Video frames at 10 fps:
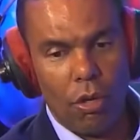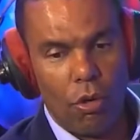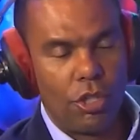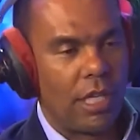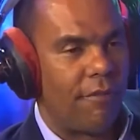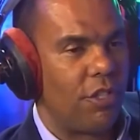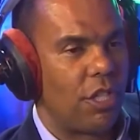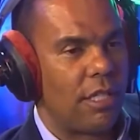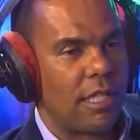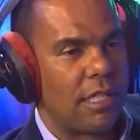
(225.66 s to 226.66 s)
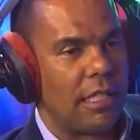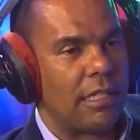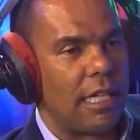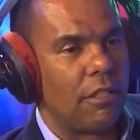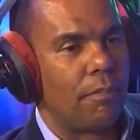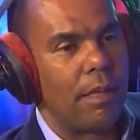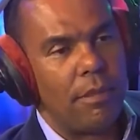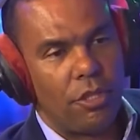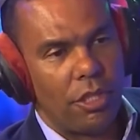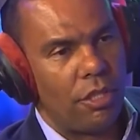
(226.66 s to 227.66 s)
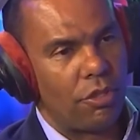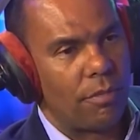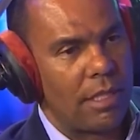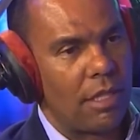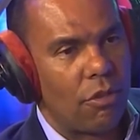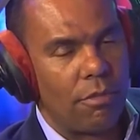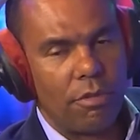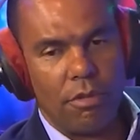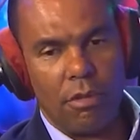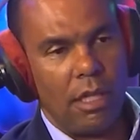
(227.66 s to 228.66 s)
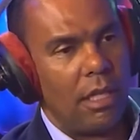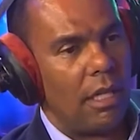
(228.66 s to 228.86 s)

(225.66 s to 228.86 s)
Hoje a vigilância sanitária não permite isso, mas é como